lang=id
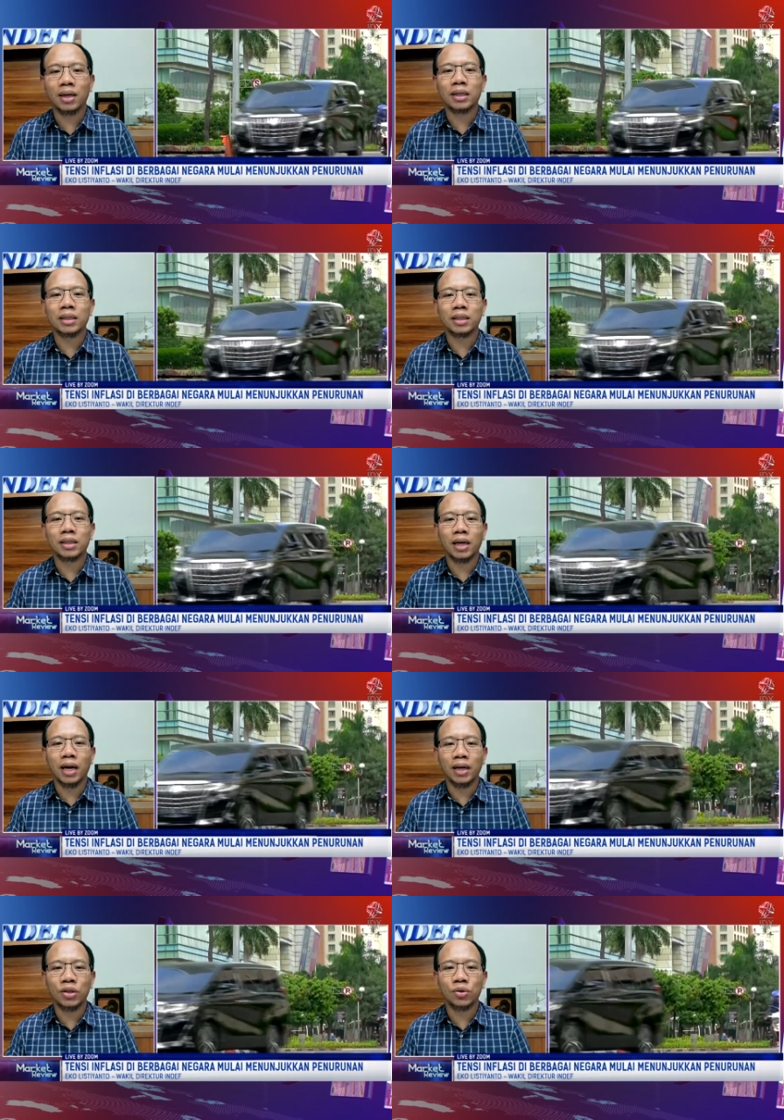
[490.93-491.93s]
Uh, di sisi
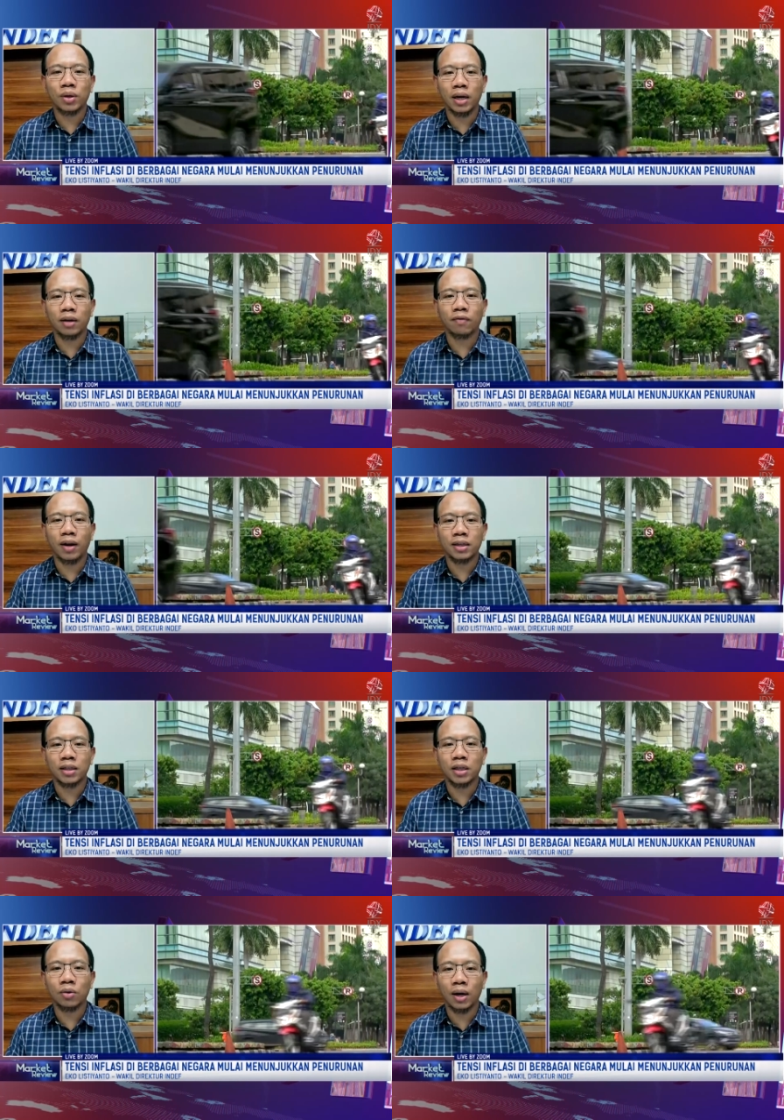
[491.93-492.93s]
lain juga
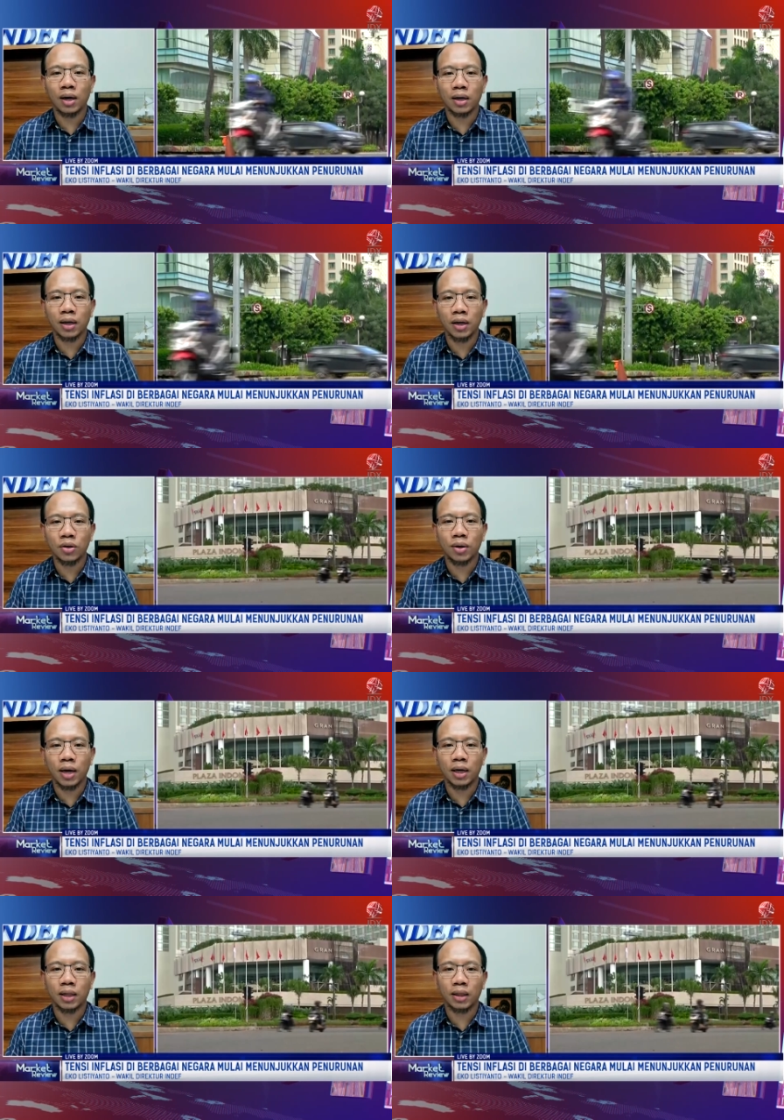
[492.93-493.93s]
inflasi di luar negerinya
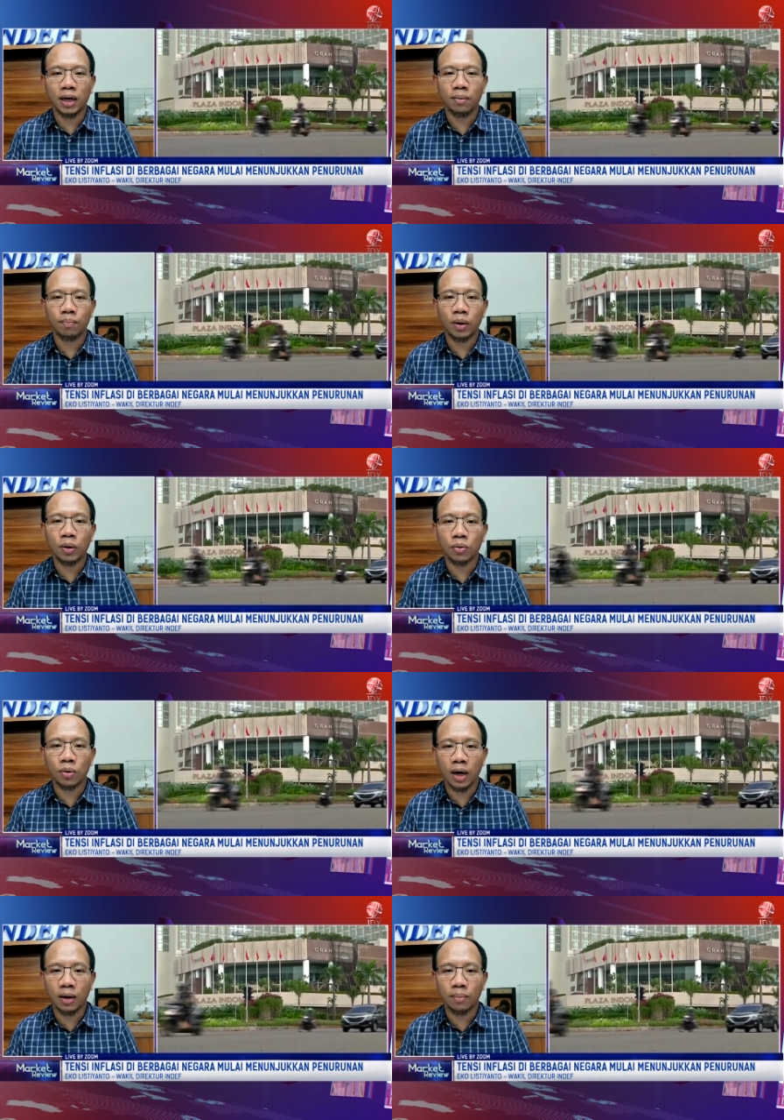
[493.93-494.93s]
juga ada tren
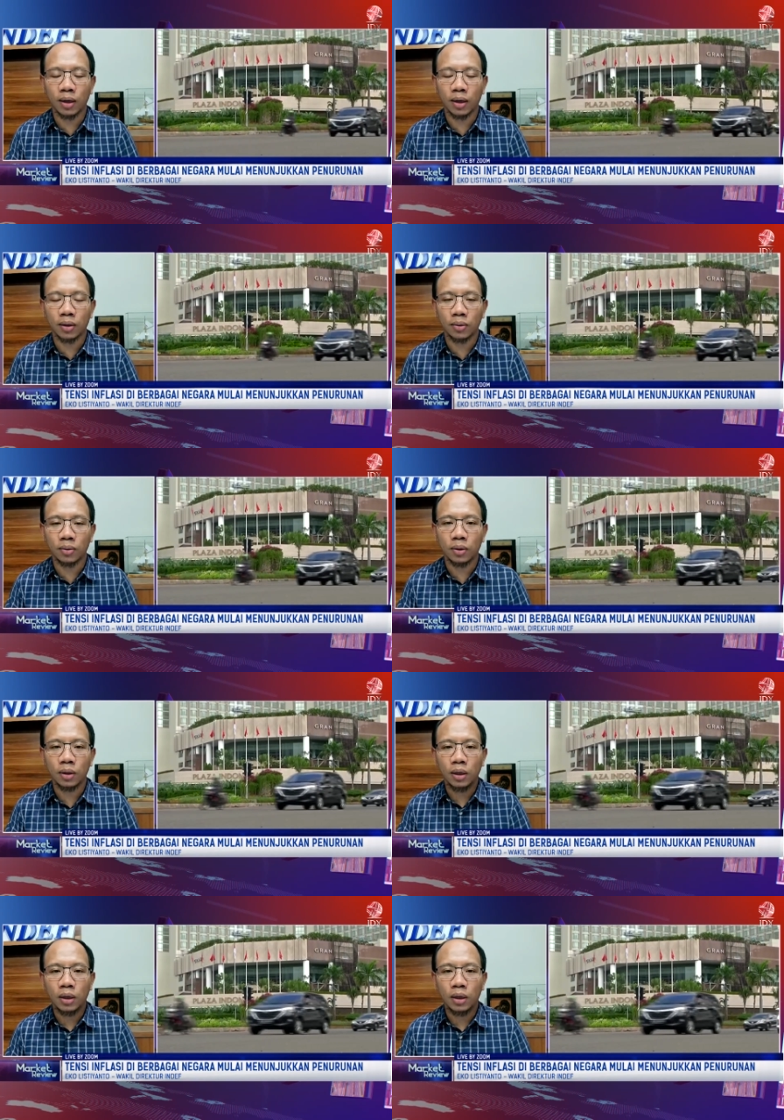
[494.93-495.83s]
penurunan begitu.